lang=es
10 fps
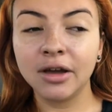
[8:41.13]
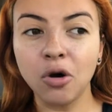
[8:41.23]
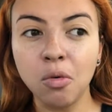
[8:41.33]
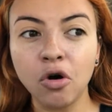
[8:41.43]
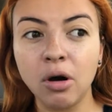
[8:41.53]

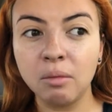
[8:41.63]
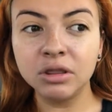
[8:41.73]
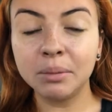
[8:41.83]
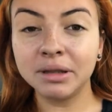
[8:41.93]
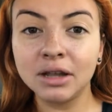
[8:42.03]
como cogemos
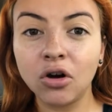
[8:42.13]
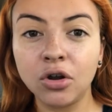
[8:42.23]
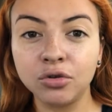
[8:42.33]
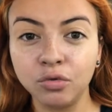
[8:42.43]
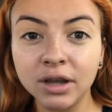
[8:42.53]
de pendejo a
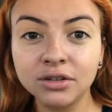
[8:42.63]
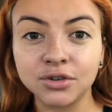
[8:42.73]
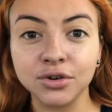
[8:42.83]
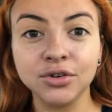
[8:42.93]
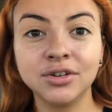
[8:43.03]
los
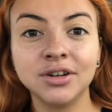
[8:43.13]
nuestros.